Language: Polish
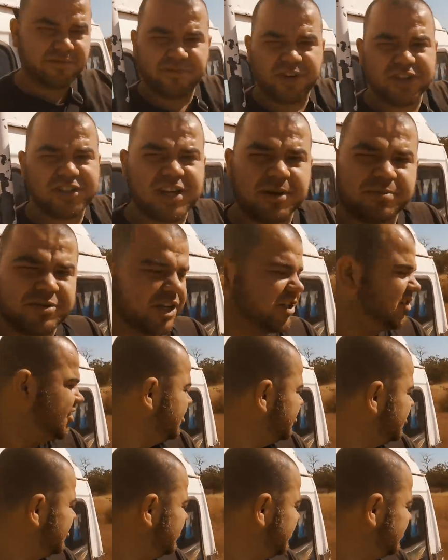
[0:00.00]
widzę
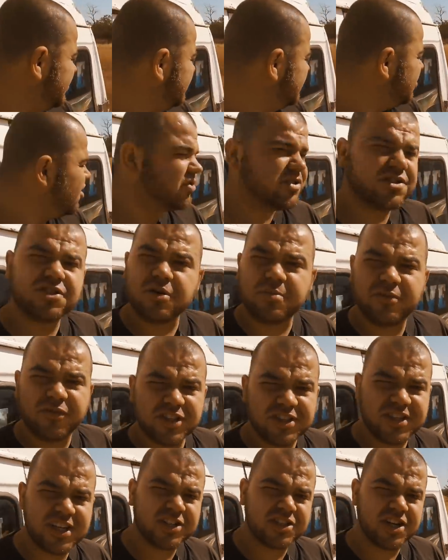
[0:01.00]
przecież. Non stop
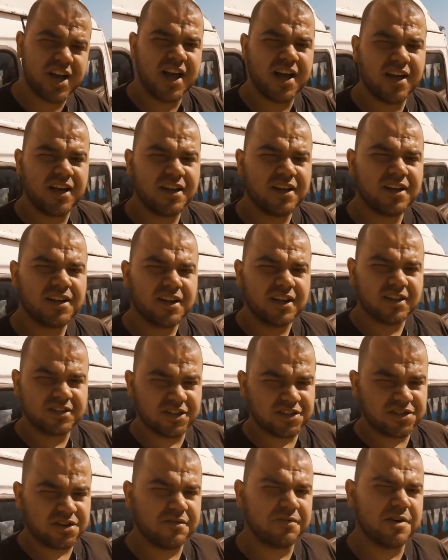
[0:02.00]
widzę, że,
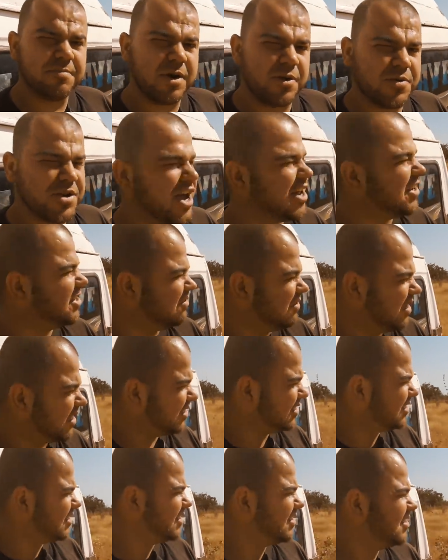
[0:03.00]
że są wypełnieni,
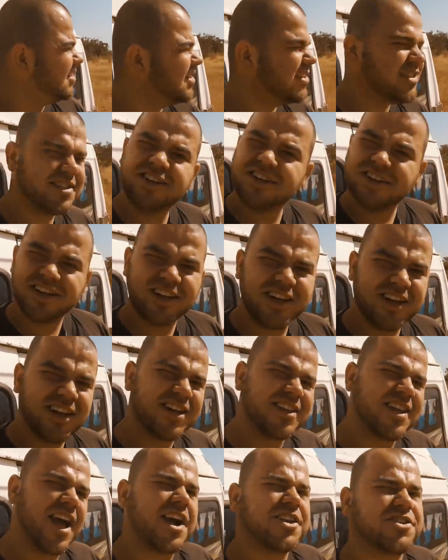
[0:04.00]
więc
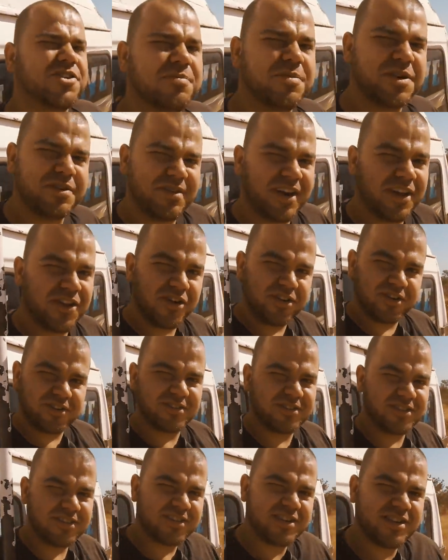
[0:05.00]
tak to bywa. No.
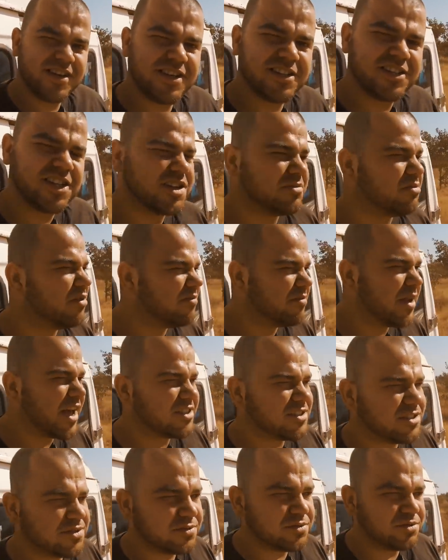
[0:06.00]
Jesteśmy w
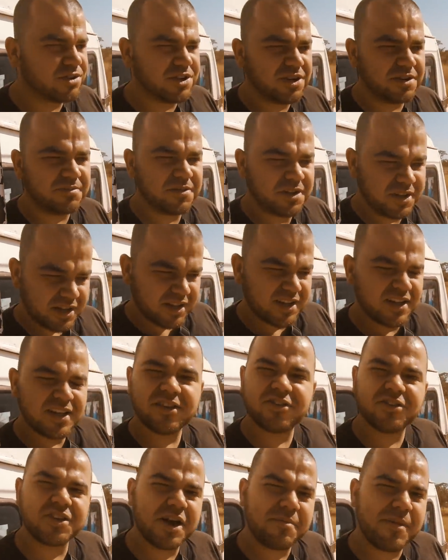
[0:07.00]
miejscu, w którym
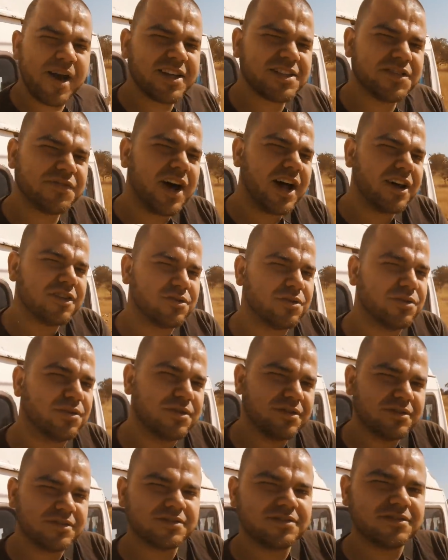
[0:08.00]
no, nie ma asfaltu.
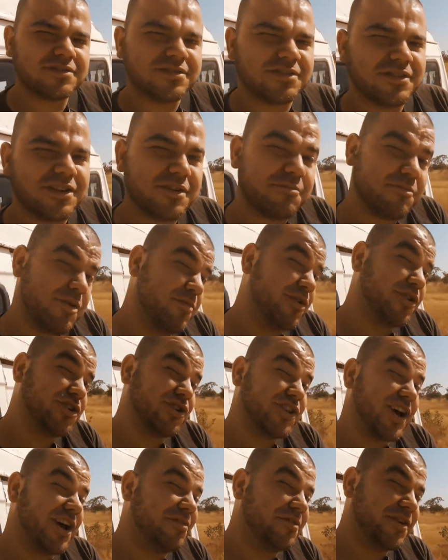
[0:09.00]
Mimo,
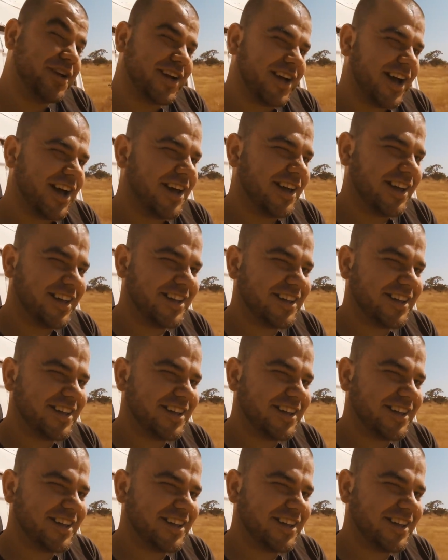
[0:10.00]
że to Afryka.